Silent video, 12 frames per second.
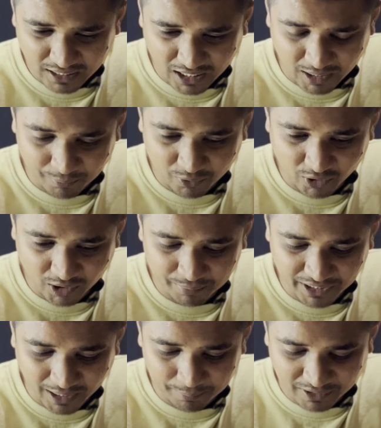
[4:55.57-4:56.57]
आपको
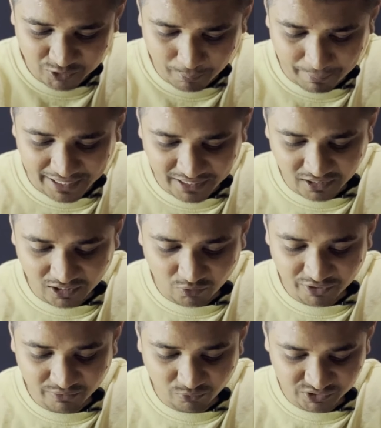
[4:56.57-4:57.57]
अभी आपका जो मेन
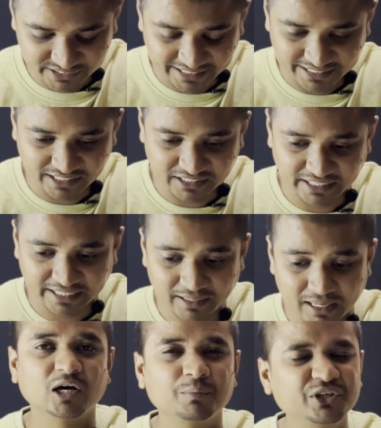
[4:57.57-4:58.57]
अकाउंट है वो सेट करना है
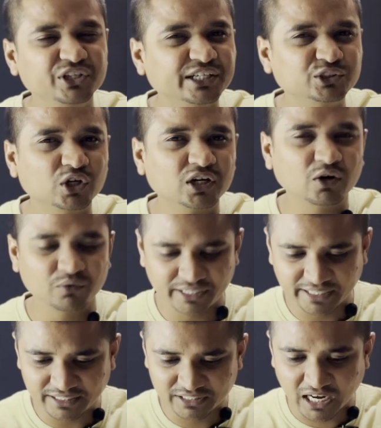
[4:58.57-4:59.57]
अभी ये जो अकाउंट
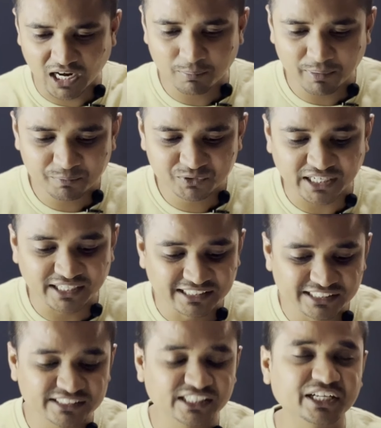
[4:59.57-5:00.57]
है यहाँ पे सारी
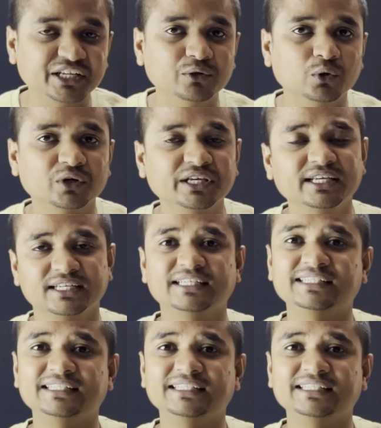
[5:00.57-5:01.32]
चीज़ें नहीं होगी